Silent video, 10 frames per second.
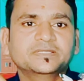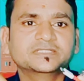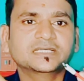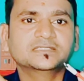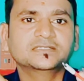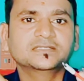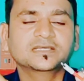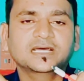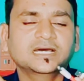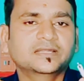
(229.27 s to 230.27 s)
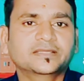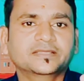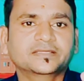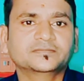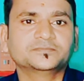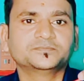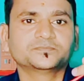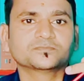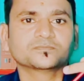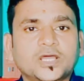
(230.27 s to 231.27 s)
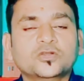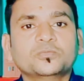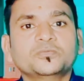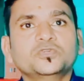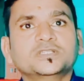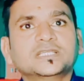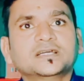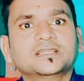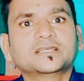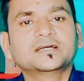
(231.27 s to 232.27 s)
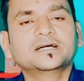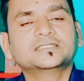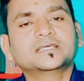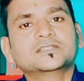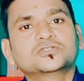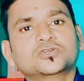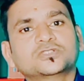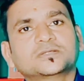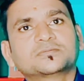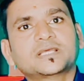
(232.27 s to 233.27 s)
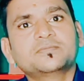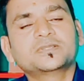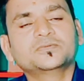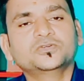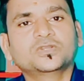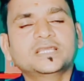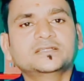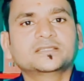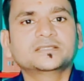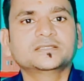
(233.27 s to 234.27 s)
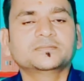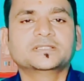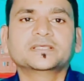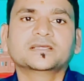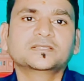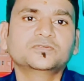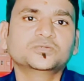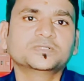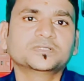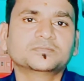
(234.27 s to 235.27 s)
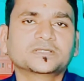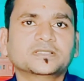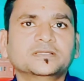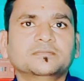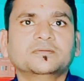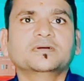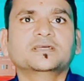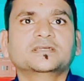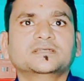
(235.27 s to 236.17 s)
के चार्जर आ रहे हैं तो आई होप वीडियो अच्छा लग रहेगा अच्छा लगे तो चैनल को सब्सक्राइब करें वीडियो को लाइक करें मिलते हैं अगले वीडियो में तब तक के लिए बाय बाय